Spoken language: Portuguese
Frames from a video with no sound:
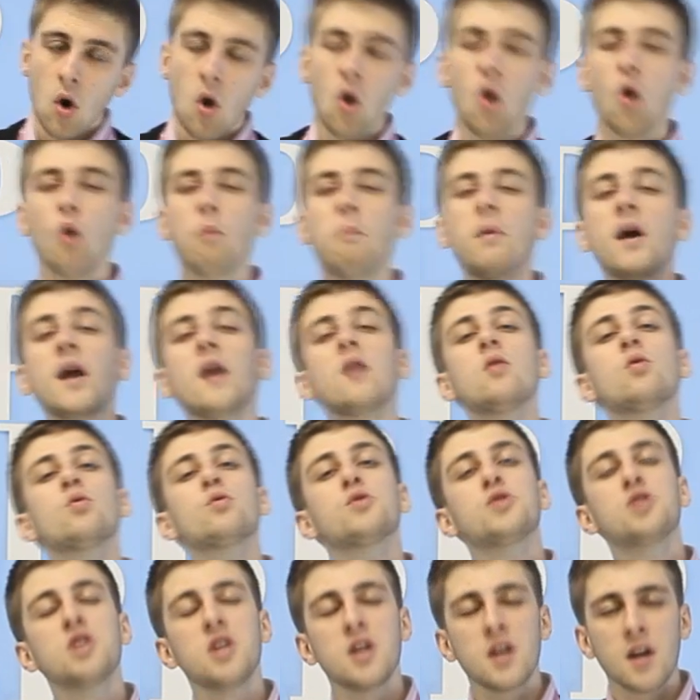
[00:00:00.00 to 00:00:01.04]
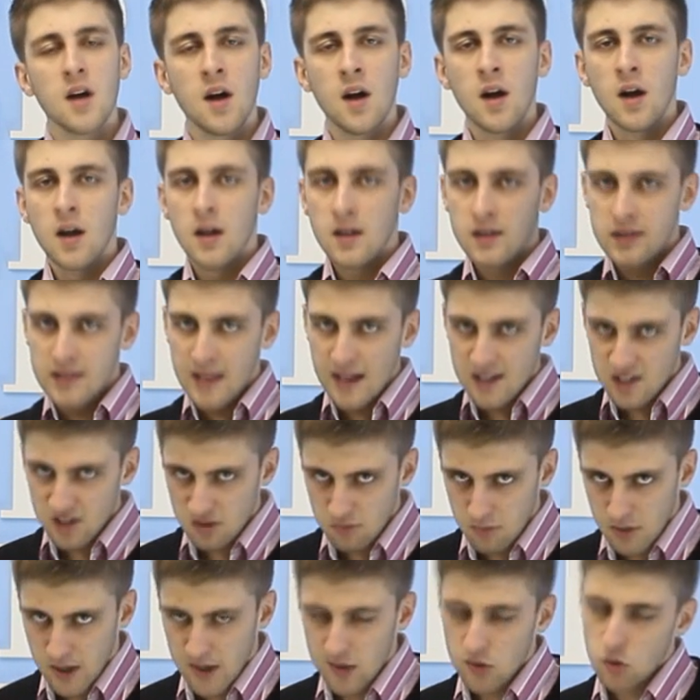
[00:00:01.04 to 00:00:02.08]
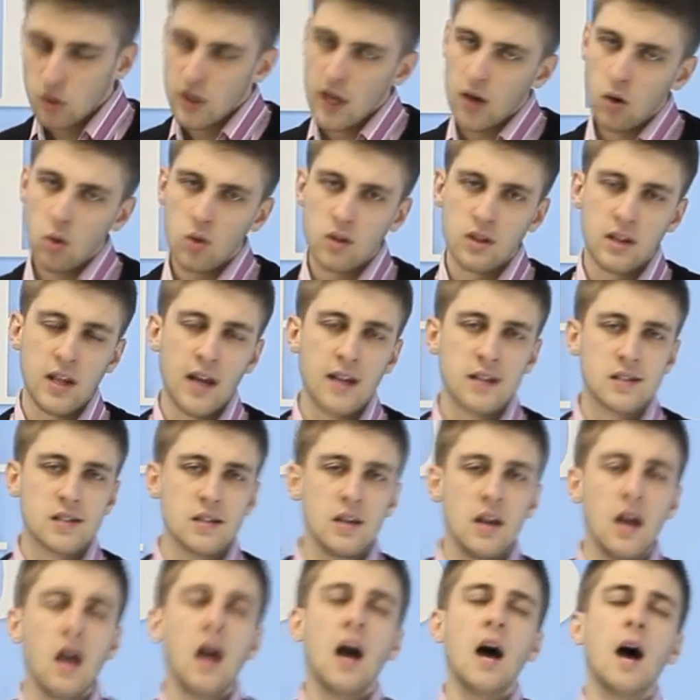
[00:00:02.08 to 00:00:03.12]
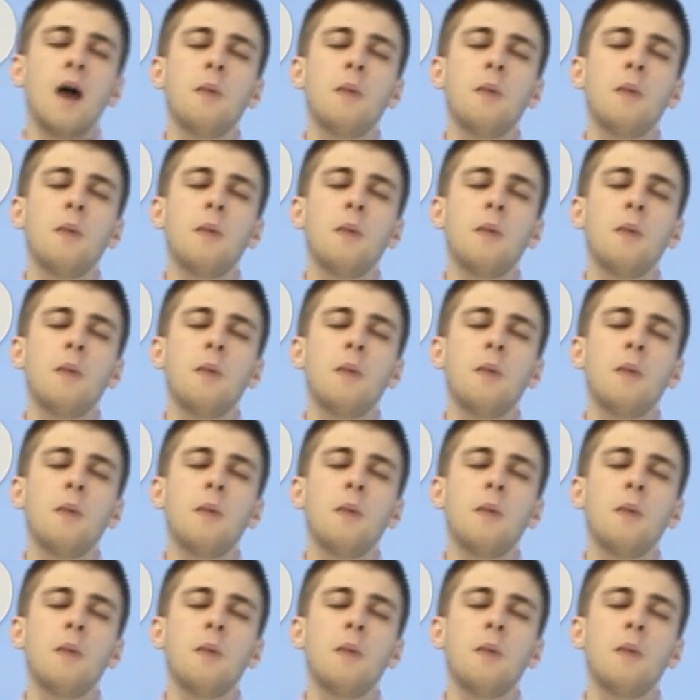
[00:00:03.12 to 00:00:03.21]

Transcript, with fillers: ou bem no dia das mães. O que acontece?